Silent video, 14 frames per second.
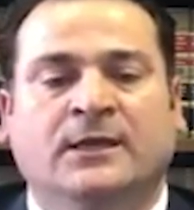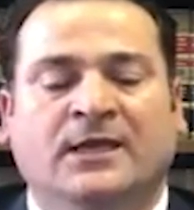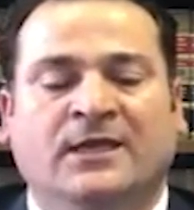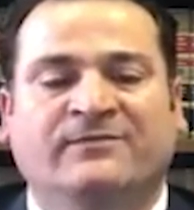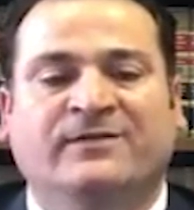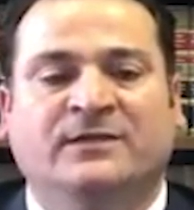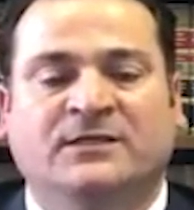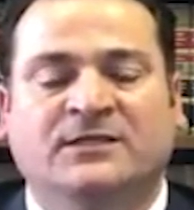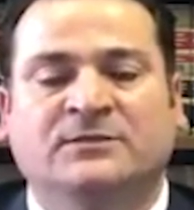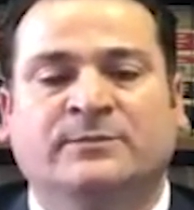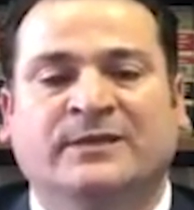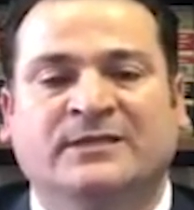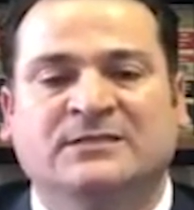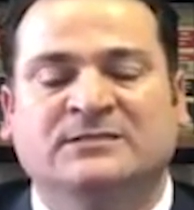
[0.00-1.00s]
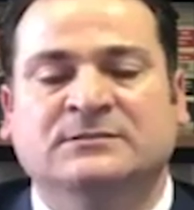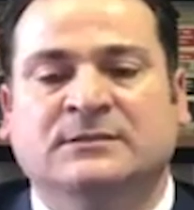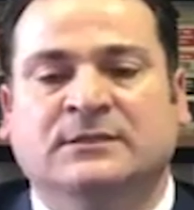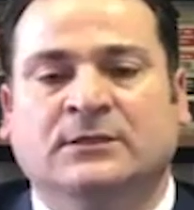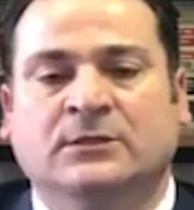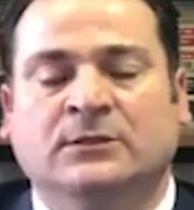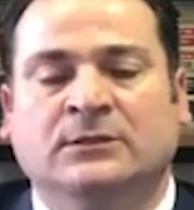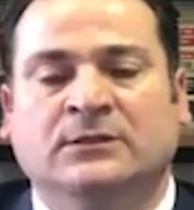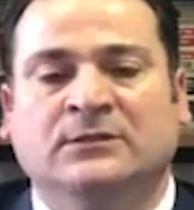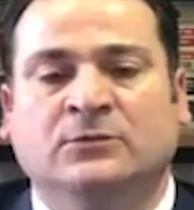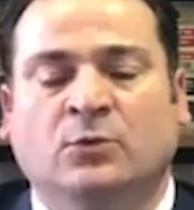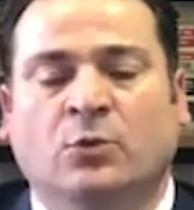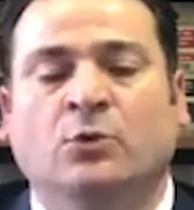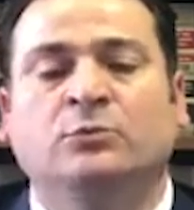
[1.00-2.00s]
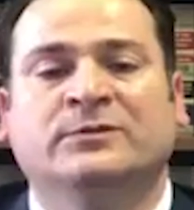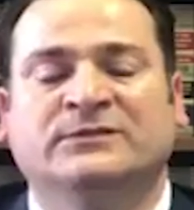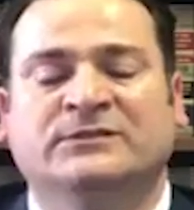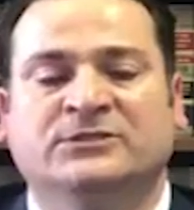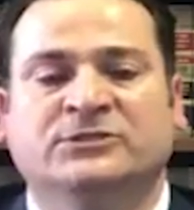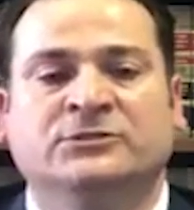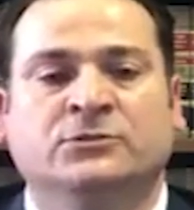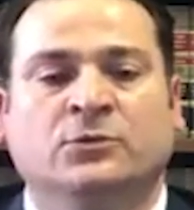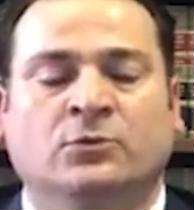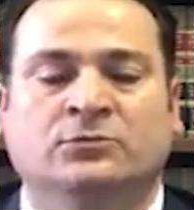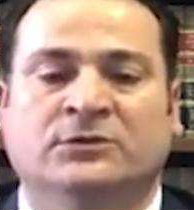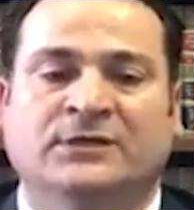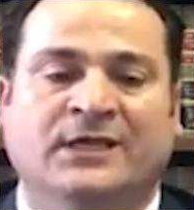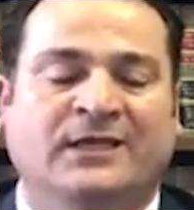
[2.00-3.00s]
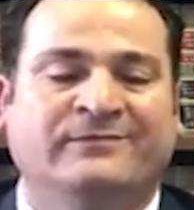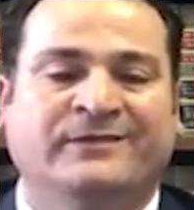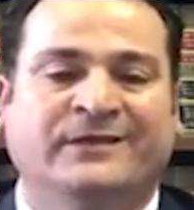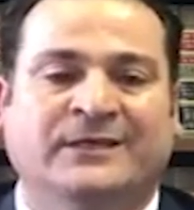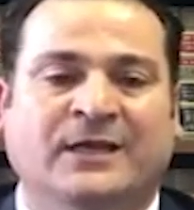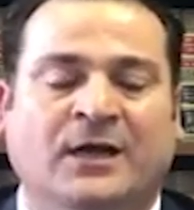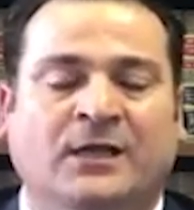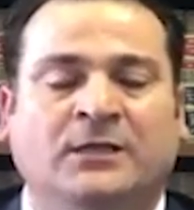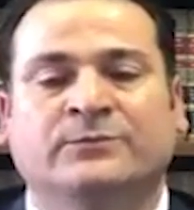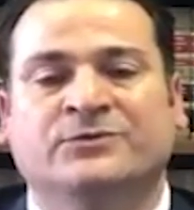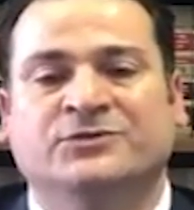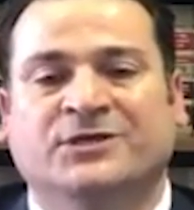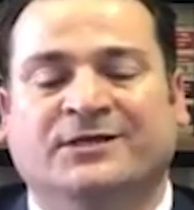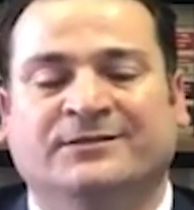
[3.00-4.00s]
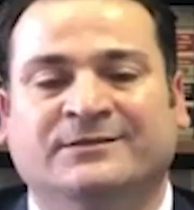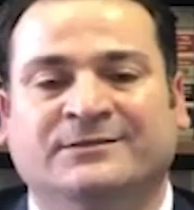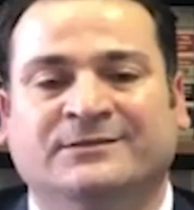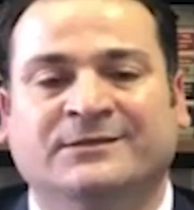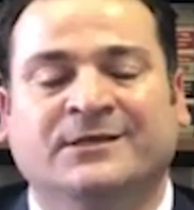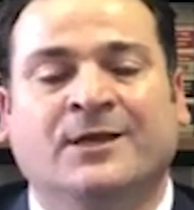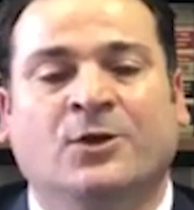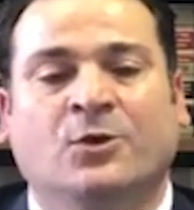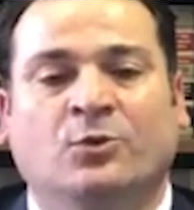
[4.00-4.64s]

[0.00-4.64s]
eve girme izinlerinin olmadığı için onları evlerine almayacaklarını,